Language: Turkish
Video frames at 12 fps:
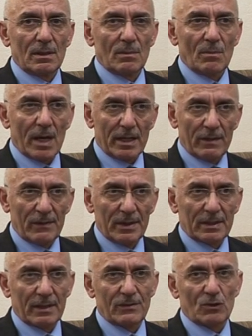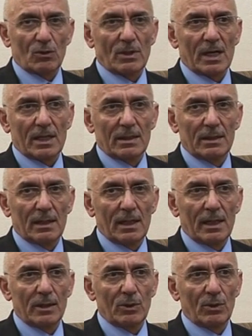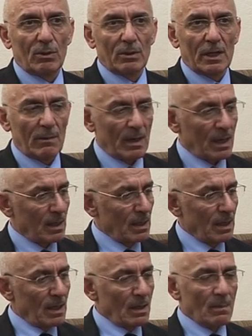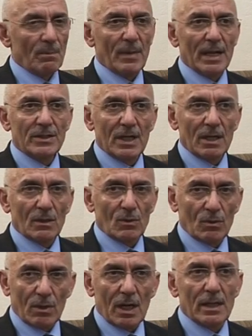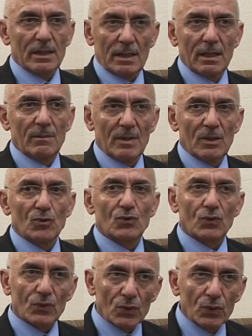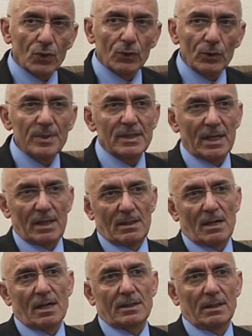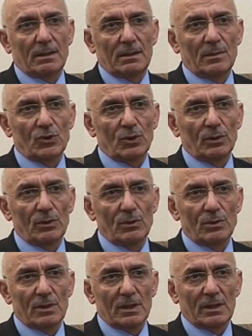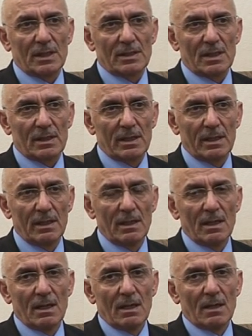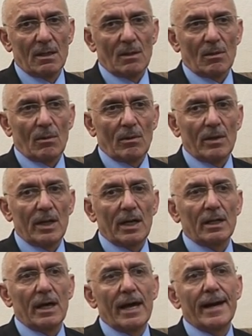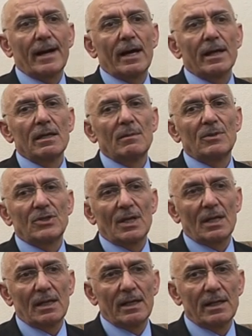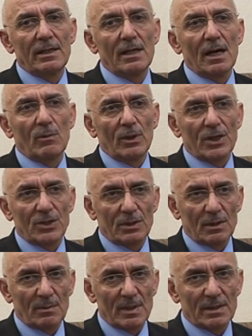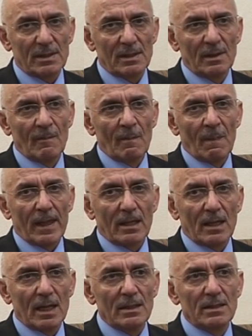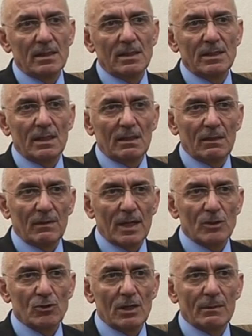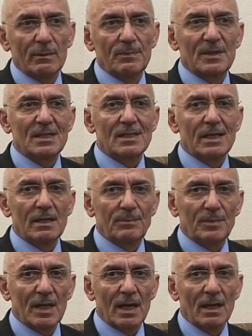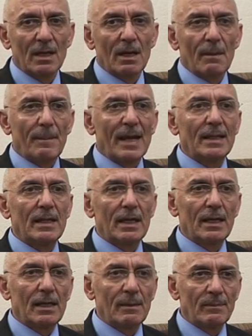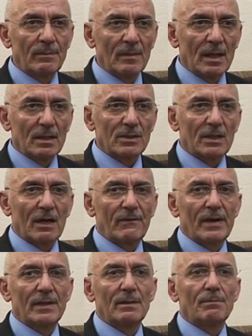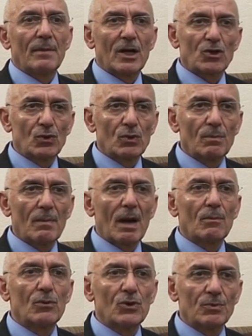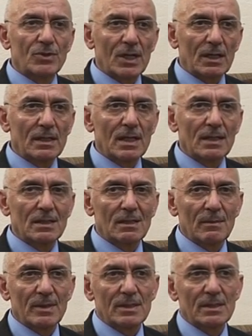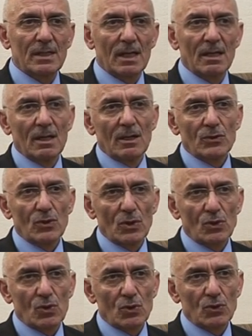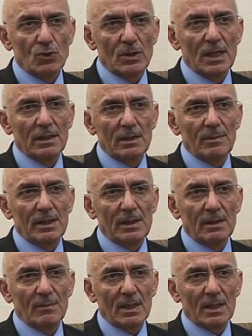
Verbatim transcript: manevi tefsir olarak nitelendiriyorlar ama bence Kur'an-ı Kerim'in ruhunu bize aksettirmiş oluyor Üstad Hazretleri. Onlara da herhangi bir şekilde riya bulaştırması, kendisini işte tevazu yapıp gizleyip de ben değilim, işte efendim ben şuyum ben buyum şeklinde gizlemesi de söz konusu değildir bildiğim